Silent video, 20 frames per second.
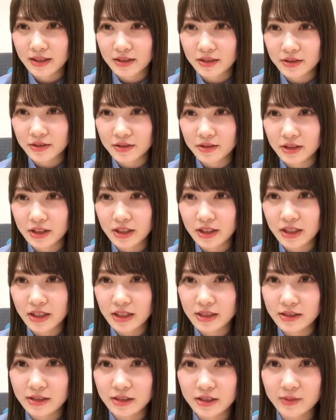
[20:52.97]
ソロ期
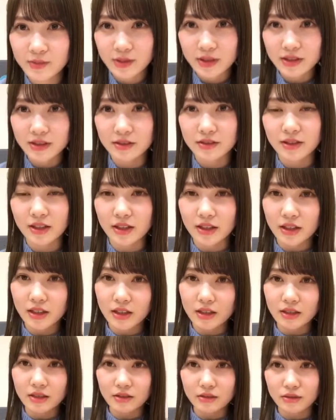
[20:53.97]
待してますよ。あ
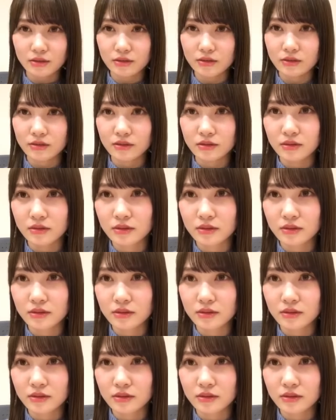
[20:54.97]
りがとう。